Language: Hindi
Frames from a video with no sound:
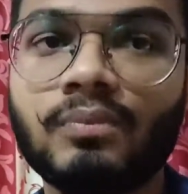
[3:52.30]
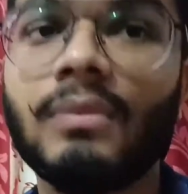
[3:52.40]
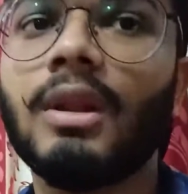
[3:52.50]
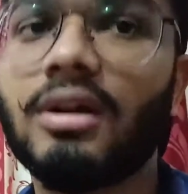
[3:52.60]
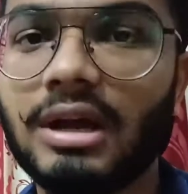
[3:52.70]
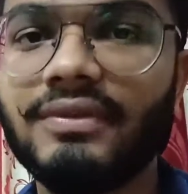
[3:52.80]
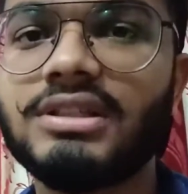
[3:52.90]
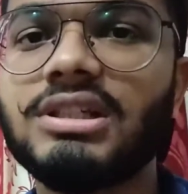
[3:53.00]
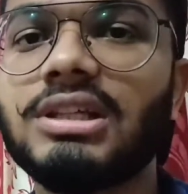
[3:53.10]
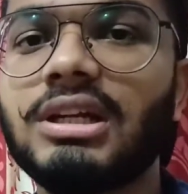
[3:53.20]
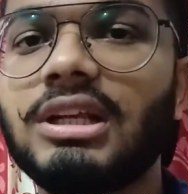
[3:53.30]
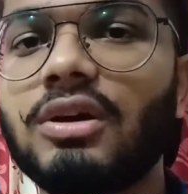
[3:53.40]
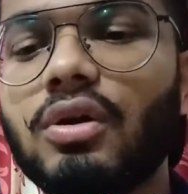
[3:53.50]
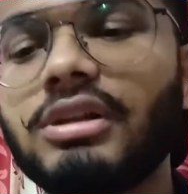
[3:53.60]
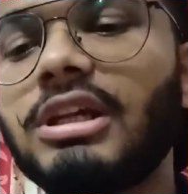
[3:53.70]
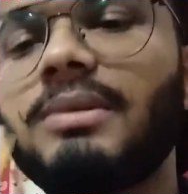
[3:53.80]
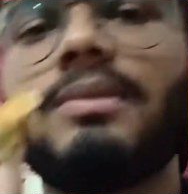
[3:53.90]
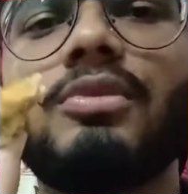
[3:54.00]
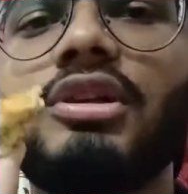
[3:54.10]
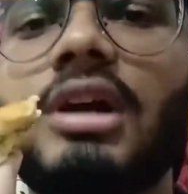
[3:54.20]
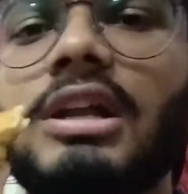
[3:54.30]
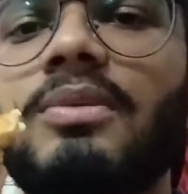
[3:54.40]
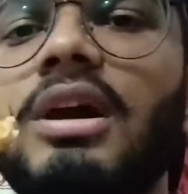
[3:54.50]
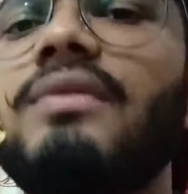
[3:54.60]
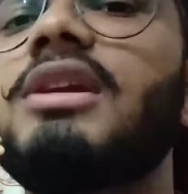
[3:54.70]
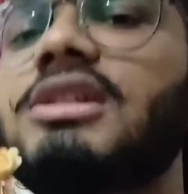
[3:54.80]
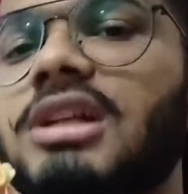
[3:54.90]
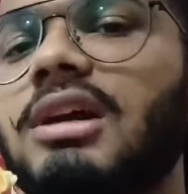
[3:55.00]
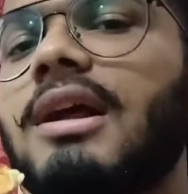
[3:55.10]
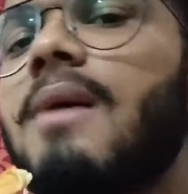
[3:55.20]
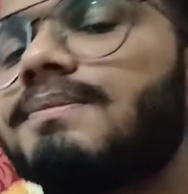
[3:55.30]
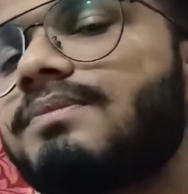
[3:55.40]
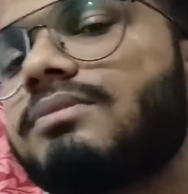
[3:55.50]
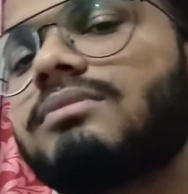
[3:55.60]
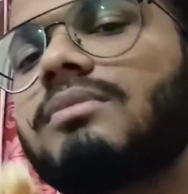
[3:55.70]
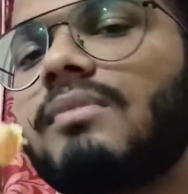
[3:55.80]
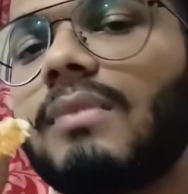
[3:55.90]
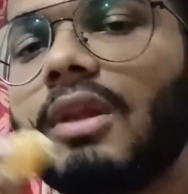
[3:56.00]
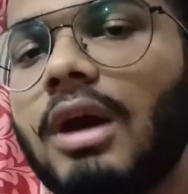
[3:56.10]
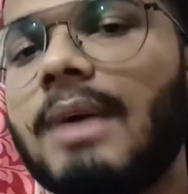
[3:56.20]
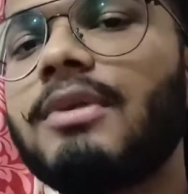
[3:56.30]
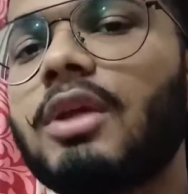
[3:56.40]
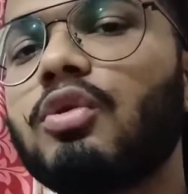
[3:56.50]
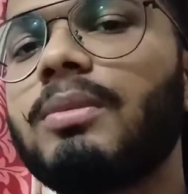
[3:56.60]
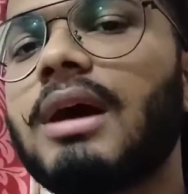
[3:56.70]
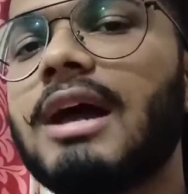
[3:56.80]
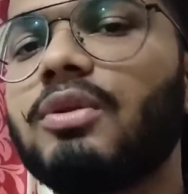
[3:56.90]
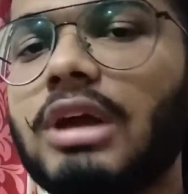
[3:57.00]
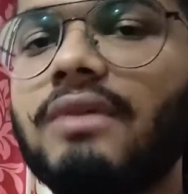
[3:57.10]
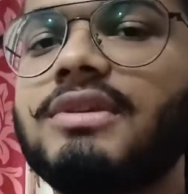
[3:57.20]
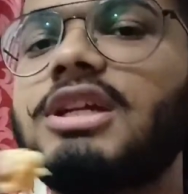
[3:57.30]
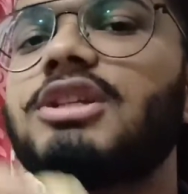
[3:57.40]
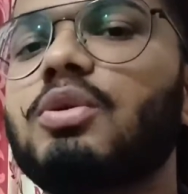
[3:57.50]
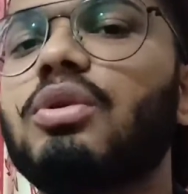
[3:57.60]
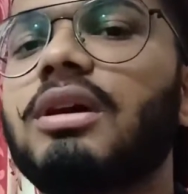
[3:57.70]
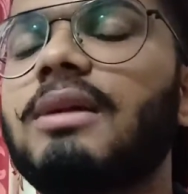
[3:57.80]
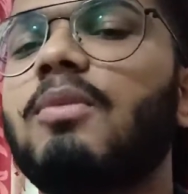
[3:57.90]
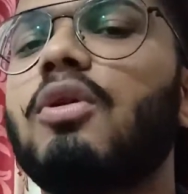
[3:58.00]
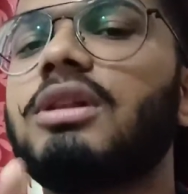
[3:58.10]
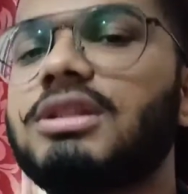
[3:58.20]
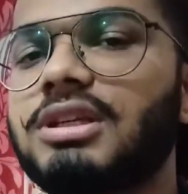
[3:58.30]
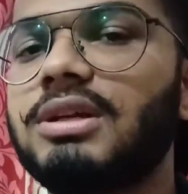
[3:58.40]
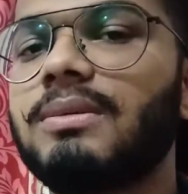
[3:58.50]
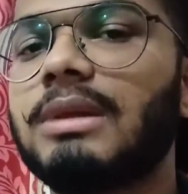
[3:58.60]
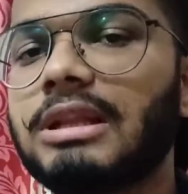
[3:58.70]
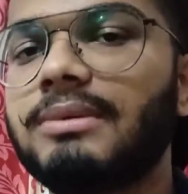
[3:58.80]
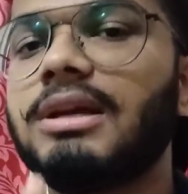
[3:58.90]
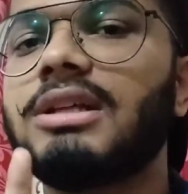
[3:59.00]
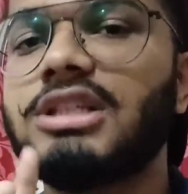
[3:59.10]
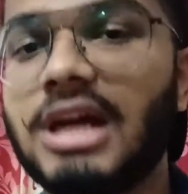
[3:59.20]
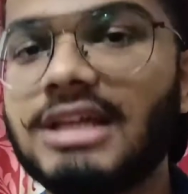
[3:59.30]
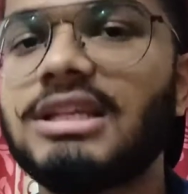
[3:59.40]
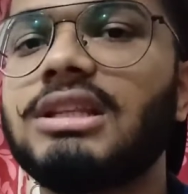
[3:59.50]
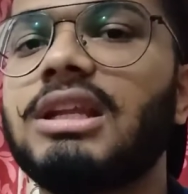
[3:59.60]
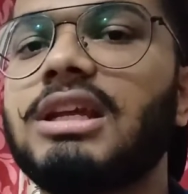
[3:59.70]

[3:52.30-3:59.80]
हाँ। काफ़ी अच्छी चटनी है और ये भी मुझे खाने में काफ़ी टेस्टी लग रहा है आप देहरादून में आएँ तो यहाँ विजिट ज़रूर करें बहुत अच्छी मतलब ये अच्छे हाइजीनिक